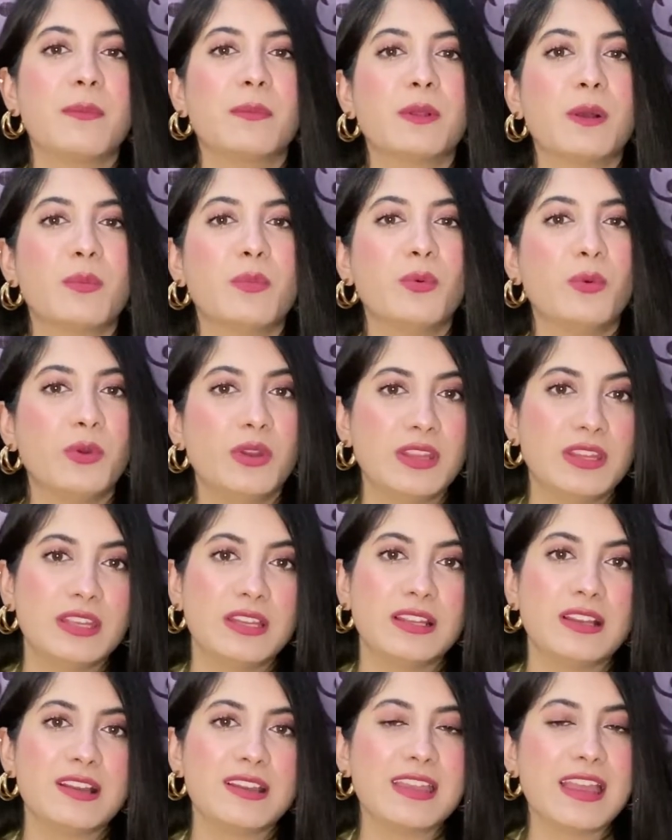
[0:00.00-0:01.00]
आपका पूरे
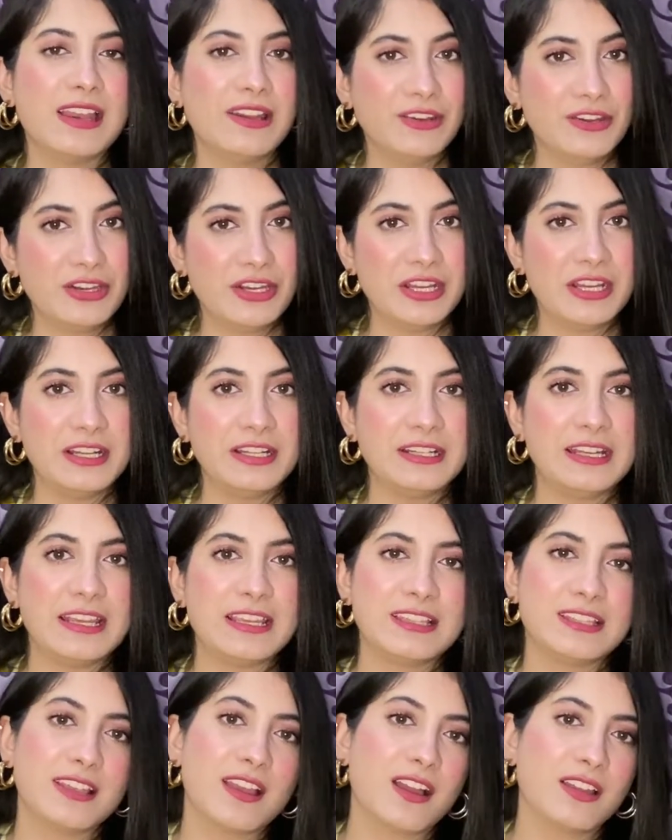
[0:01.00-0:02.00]
दिन का कैलोरी
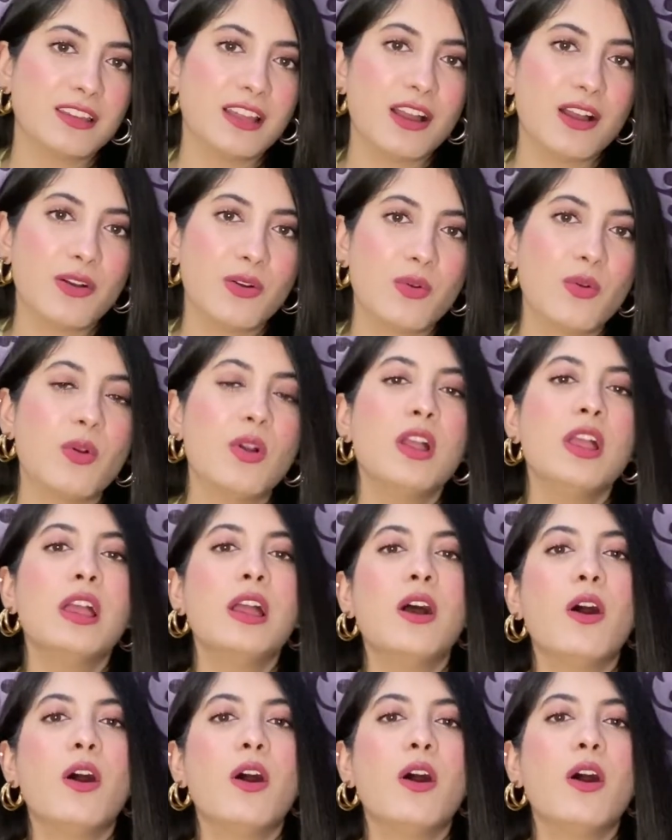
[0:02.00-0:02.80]
इनटेक ज़्यादा हो